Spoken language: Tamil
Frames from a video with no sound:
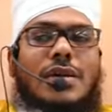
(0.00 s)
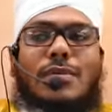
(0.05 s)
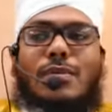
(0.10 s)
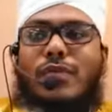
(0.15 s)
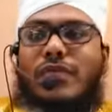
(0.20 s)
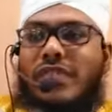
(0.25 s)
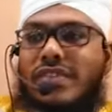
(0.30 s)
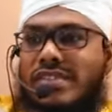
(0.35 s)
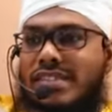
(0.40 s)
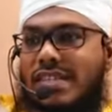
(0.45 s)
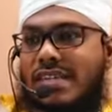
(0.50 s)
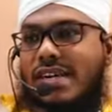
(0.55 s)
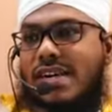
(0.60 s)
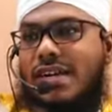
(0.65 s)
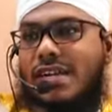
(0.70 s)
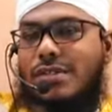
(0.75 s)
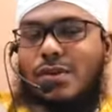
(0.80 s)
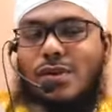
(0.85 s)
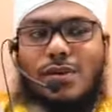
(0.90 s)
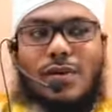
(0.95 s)

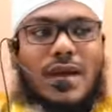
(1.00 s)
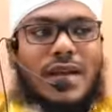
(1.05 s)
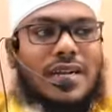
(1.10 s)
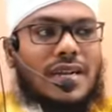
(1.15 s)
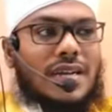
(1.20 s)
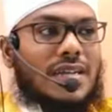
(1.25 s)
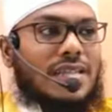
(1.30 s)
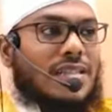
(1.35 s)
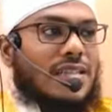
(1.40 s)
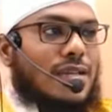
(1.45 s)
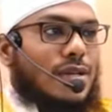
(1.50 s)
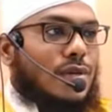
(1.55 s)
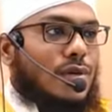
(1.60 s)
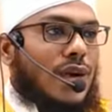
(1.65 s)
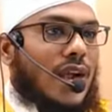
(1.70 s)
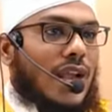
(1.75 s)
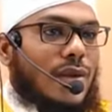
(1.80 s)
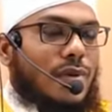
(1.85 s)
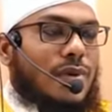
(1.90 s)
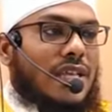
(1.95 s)
முஃபசீர்கள் சொல்வார்கள்
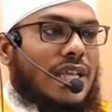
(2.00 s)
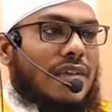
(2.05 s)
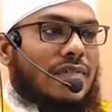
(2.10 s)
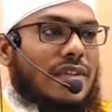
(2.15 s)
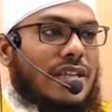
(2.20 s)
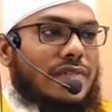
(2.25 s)
திருக்குறானுடைய